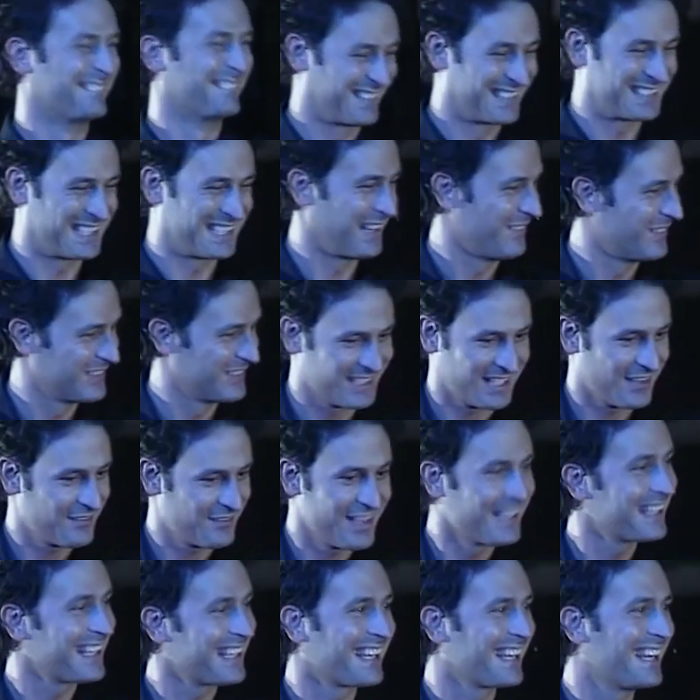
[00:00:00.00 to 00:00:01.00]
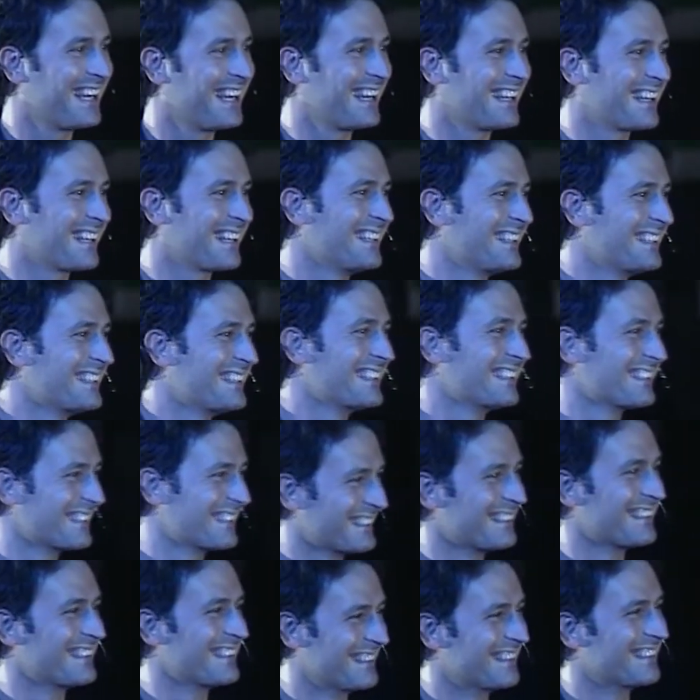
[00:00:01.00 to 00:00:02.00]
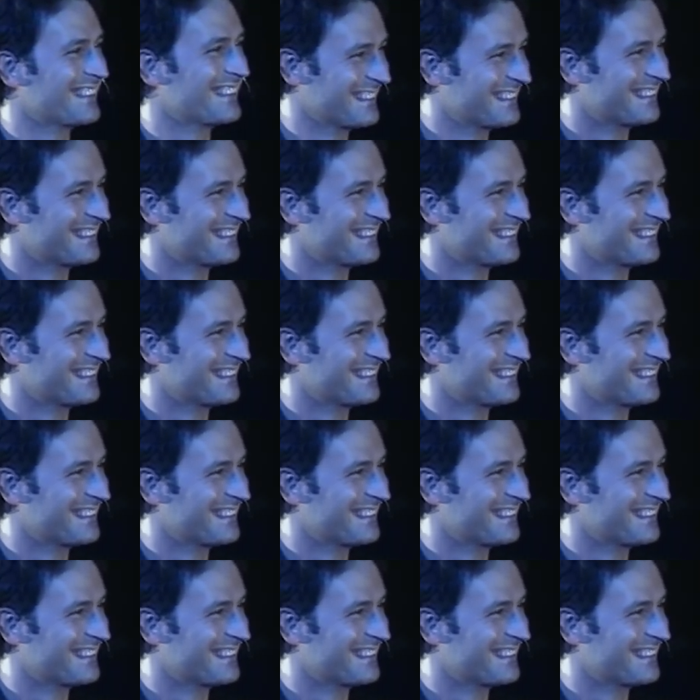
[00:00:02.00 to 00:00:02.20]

Quante le musiche fanno cagare